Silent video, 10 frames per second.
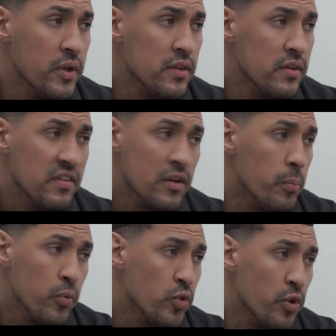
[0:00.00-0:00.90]
20.
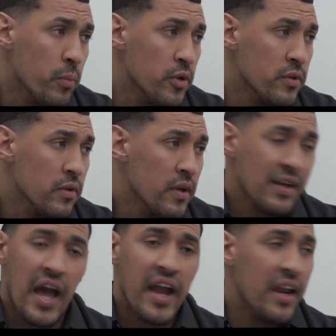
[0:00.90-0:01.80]
Hicieron puntos de opuesto. Ah.
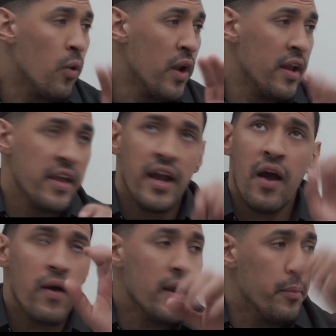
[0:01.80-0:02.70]
Cada vez que la bola les
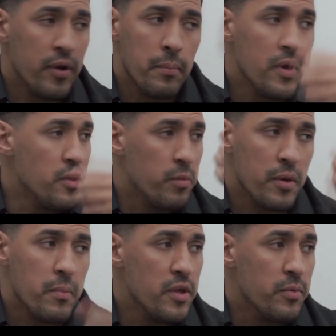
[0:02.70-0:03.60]
llegaba era por el medio, por
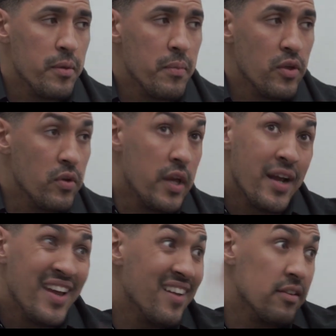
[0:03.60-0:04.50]
el medio, por el medio. Y
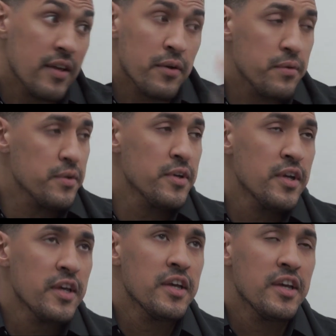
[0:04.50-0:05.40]
eran gigantescos.
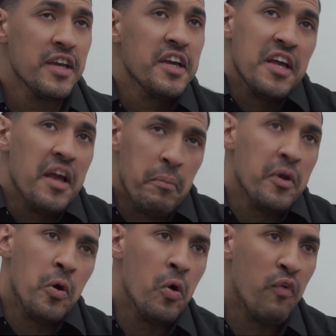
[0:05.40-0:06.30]
Ah.
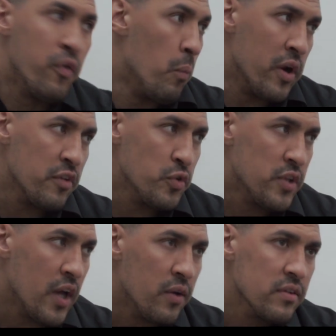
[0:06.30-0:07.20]
Pero fue un buen
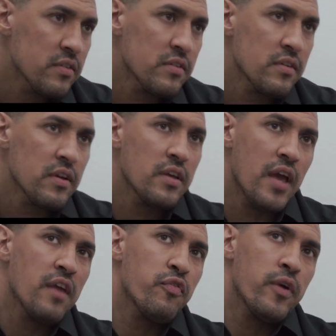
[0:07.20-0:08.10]
resultado. Y
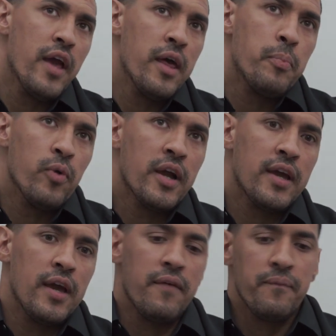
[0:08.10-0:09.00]
ahí fue ya después
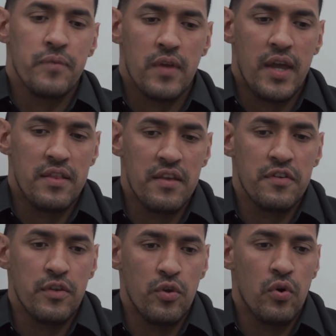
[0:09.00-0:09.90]
que él
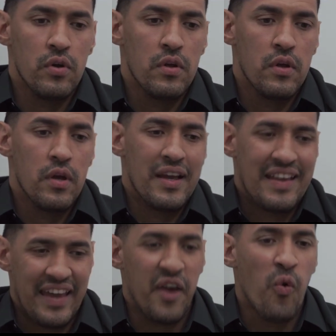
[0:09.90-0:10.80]
decidió qué